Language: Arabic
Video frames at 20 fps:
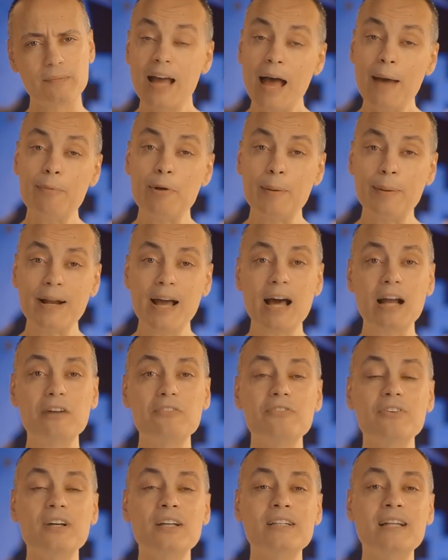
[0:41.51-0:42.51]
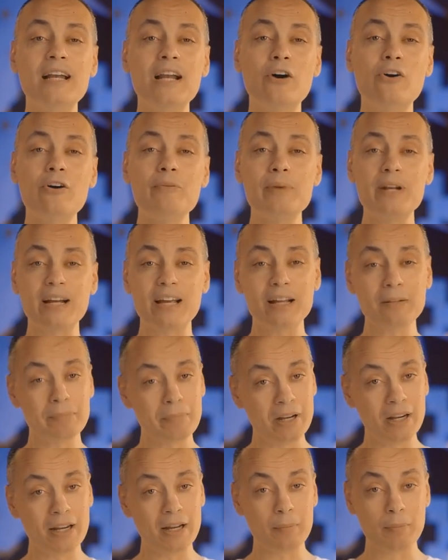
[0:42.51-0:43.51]
قبل ما نعرف إن الأوامر جت
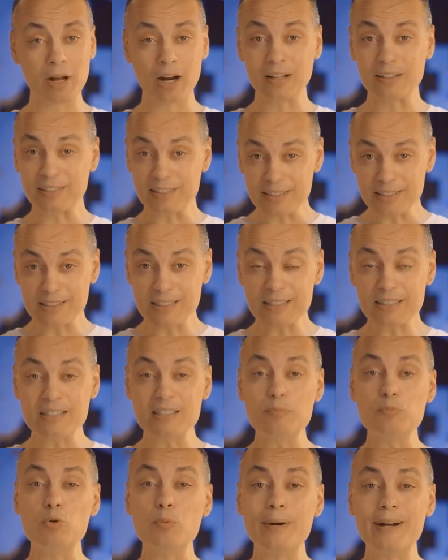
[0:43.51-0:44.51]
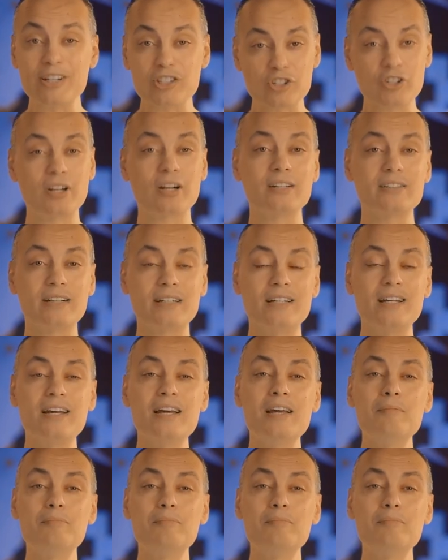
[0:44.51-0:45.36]
من الإمارات للسيسي مباشرة